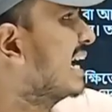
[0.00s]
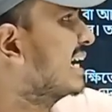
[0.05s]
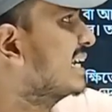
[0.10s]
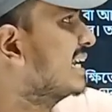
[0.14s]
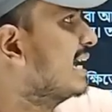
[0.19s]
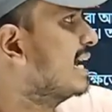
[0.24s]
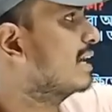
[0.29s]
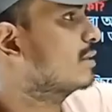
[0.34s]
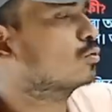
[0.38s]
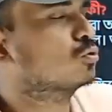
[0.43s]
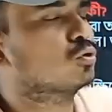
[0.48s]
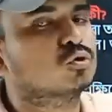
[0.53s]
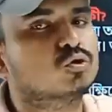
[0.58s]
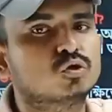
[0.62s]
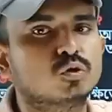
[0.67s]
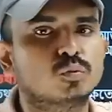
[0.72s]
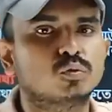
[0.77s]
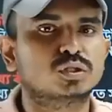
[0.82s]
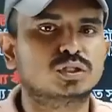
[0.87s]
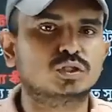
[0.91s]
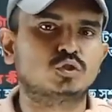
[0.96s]
ডেটা আর তথ্য
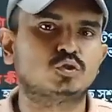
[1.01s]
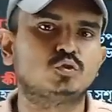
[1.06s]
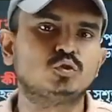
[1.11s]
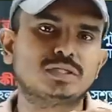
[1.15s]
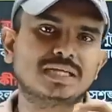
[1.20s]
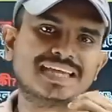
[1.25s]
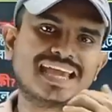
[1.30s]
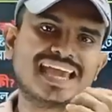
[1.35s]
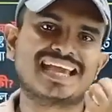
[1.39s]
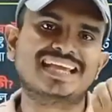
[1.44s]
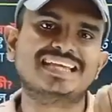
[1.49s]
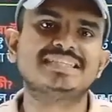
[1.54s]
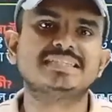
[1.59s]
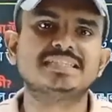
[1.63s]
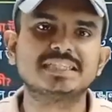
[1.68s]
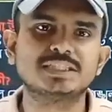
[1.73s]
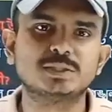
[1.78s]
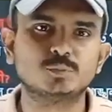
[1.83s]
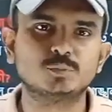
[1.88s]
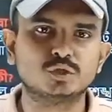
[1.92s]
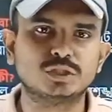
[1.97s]
বলতে দুইটা একই
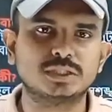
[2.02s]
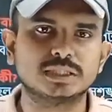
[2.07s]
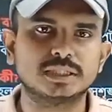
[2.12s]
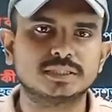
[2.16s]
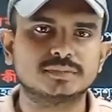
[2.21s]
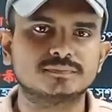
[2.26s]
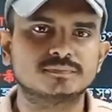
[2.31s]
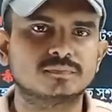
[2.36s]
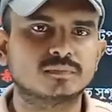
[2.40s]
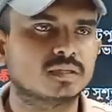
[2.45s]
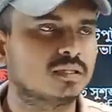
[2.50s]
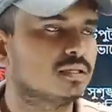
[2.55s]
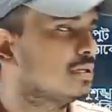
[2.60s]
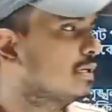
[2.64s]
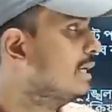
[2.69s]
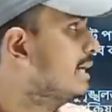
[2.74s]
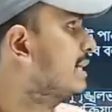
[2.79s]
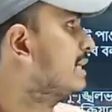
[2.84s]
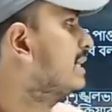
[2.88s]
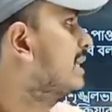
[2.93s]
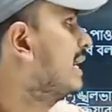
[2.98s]
জিনিস বুঝি
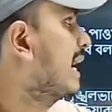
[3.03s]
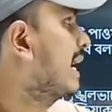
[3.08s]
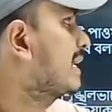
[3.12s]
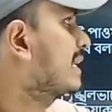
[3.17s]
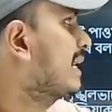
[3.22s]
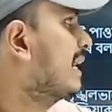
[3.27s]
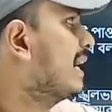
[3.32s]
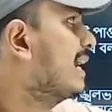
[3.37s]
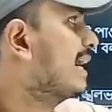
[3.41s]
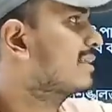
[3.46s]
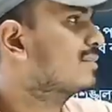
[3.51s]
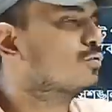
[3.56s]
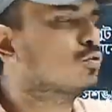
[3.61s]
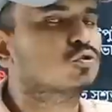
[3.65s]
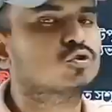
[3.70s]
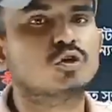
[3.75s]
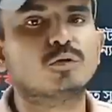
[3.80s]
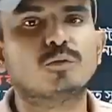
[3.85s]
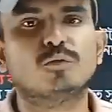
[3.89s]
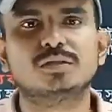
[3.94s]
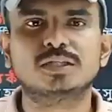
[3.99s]
ডেটা আর
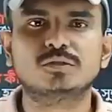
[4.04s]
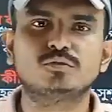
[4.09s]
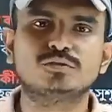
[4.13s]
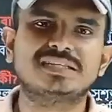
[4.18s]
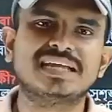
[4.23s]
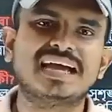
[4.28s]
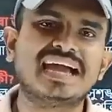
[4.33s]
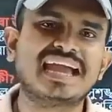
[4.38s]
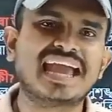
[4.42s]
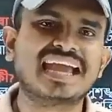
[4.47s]
তথ্য বলতে দুইটা